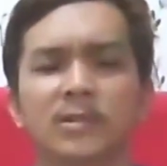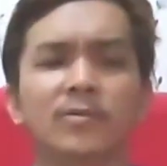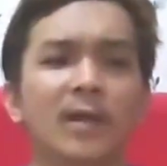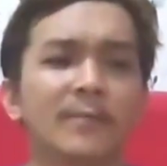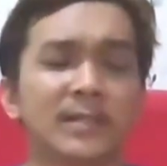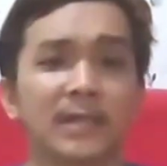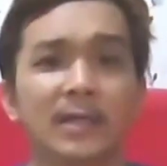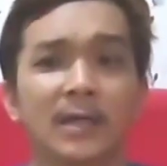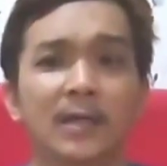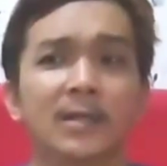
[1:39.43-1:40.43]
itu gak
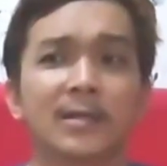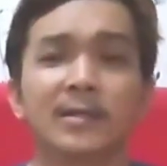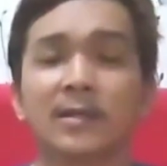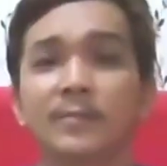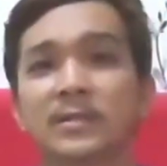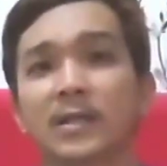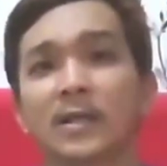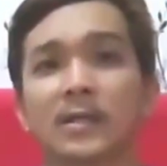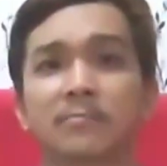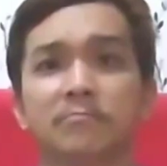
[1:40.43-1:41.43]
masalah kita
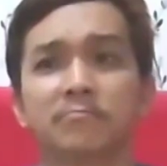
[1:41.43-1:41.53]
bisa